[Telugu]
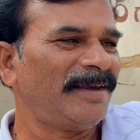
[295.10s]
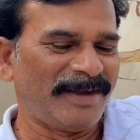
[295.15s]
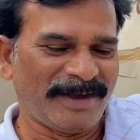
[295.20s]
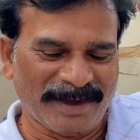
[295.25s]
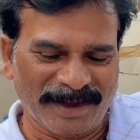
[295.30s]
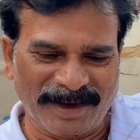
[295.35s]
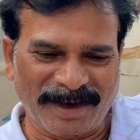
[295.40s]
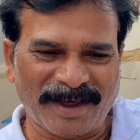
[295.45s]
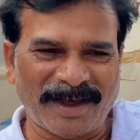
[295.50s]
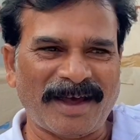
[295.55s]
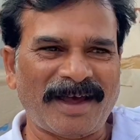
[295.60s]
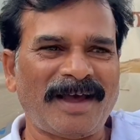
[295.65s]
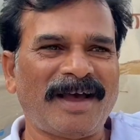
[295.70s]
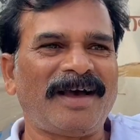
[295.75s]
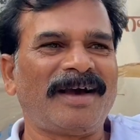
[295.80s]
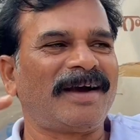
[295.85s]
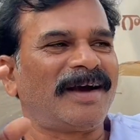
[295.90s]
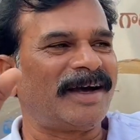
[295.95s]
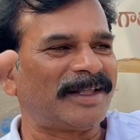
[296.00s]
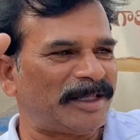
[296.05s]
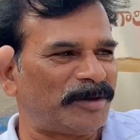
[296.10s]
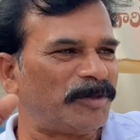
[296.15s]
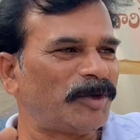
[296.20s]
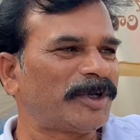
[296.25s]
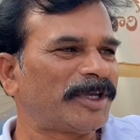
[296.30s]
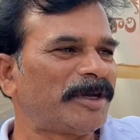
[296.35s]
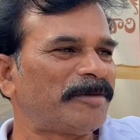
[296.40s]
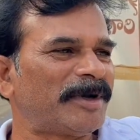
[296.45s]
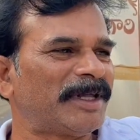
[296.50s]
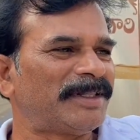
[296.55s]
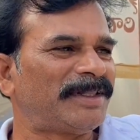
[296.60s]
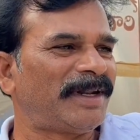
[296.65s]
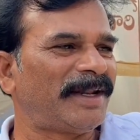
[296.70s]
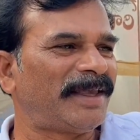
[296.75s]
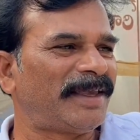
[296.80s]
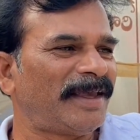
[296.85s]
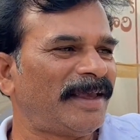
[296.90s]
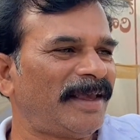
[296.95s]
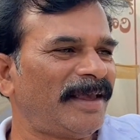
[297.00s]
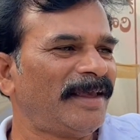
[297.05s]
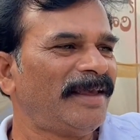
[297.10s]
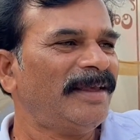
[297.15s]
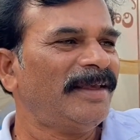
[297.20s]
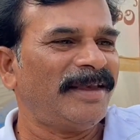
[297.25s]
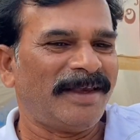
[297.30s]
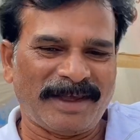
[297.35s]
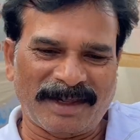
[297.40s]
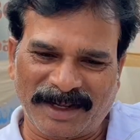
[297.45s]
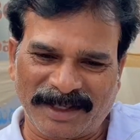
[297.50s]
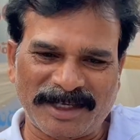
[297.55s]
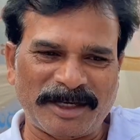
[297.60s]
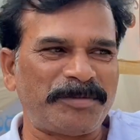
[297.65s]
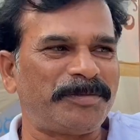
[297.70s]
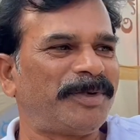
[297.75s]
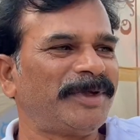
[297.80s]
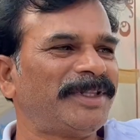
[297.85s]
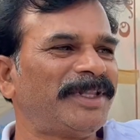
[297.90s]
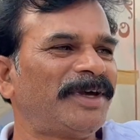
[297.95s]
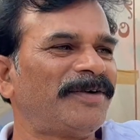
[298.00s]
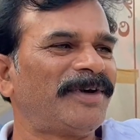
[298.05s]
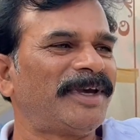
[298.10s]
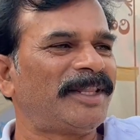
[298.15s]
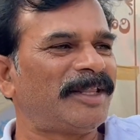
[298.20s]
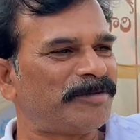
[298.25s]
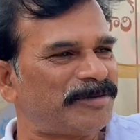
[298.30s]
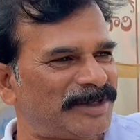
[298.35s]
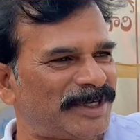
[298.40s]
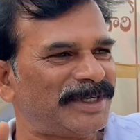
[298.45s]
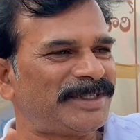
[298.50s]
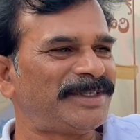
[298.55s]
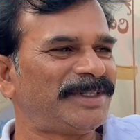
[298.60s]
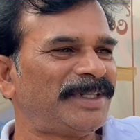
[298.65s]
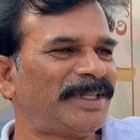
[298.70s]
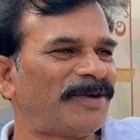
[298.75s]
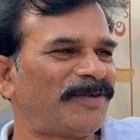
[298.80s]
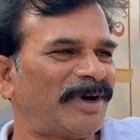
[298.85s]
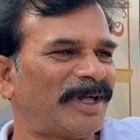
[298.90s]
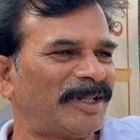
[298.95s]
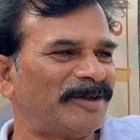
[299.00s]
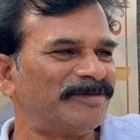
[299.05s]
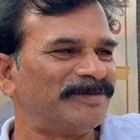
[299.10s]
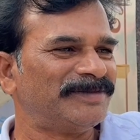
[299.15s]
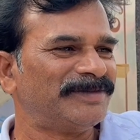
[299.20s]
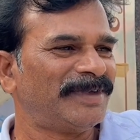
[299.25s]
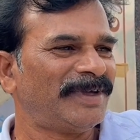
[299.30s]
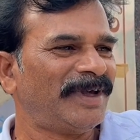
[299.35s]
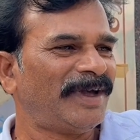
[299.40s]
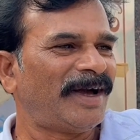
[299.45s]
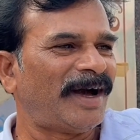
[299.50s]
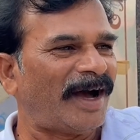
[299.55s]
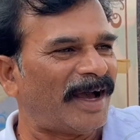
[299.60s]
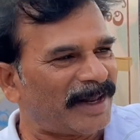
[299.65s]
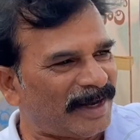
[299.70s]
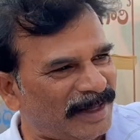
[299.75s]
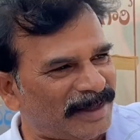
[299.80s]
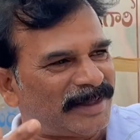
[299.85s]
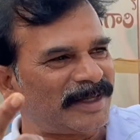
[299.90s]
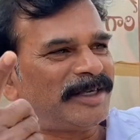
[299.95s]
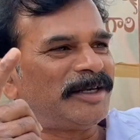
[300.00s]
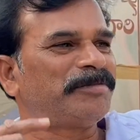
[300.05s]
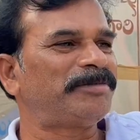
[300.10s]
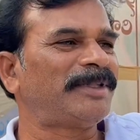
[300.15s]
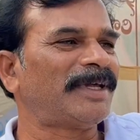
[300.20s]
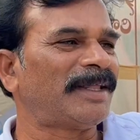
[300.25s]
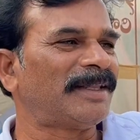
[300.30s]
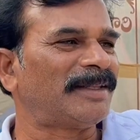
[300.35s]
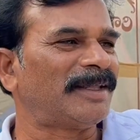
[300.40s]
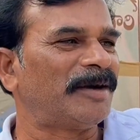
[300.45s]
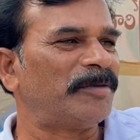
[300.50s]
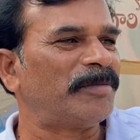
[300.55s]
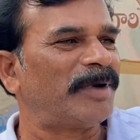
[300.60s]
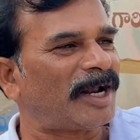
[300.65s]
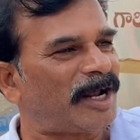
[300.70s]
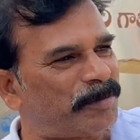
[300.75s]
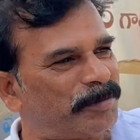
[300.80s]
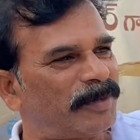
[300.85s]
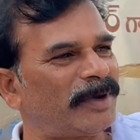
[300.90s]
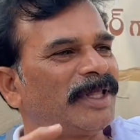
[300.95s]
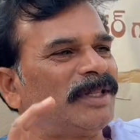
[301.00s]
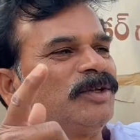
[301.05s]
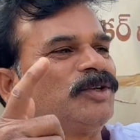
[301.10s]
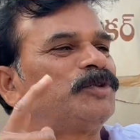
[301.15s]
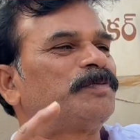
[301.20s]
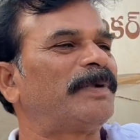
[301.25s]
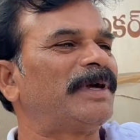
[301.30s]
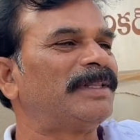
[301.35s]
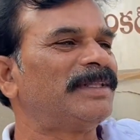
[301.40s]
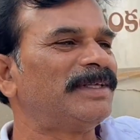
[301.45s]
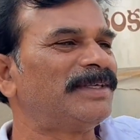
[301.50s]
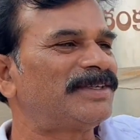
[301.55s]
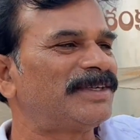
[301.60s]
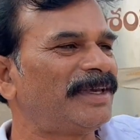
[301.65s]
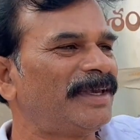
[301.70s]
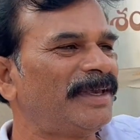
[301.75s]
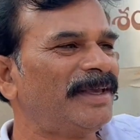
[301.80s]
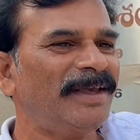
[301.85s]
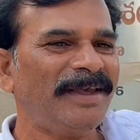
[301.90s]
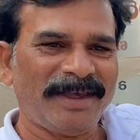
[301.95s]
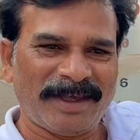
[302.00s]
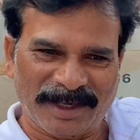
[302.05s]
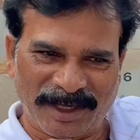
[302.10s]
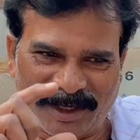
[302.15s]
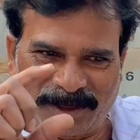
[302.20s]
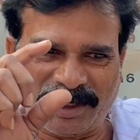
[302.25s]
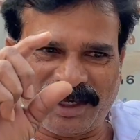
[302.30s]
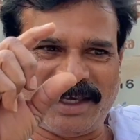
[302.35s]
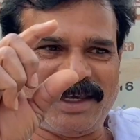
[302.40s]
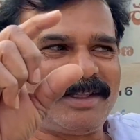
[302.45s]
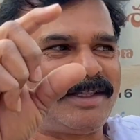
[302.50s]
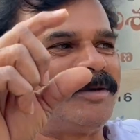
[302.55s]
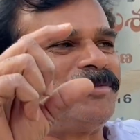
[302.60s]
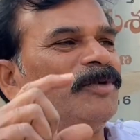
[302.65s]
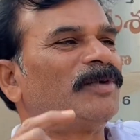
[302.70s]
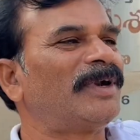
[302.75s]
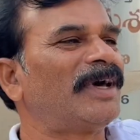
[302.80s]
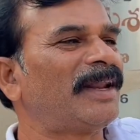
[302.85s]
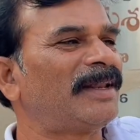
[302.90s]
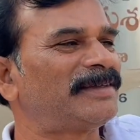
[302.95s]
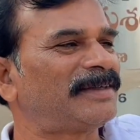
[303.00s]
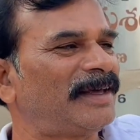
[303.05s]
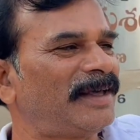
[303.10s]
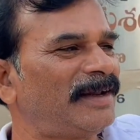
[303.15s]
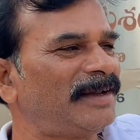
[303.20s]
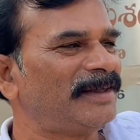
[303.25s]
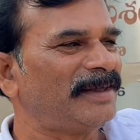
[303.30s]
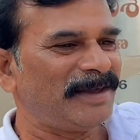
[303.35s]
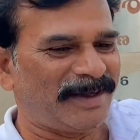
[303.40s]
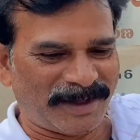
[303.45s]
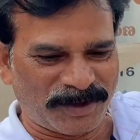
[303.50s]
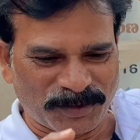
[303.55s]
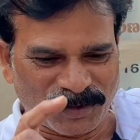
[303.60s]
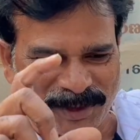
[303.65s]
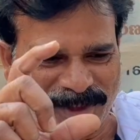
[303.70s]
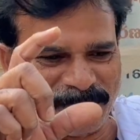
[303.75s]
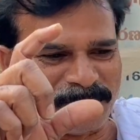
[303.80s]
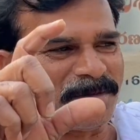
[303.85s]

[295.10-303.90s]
ఈయన గత ముఖ్యమంత్రికి ఈయన చెప్పిందే వేదం చేసిందే వాదం ఆయన ఎంత చెప్తా అంత మరి అప్పుడు ఎందుకు స్పందించి ఈ గీతం ఉండాలి సార్ ఈ గీతం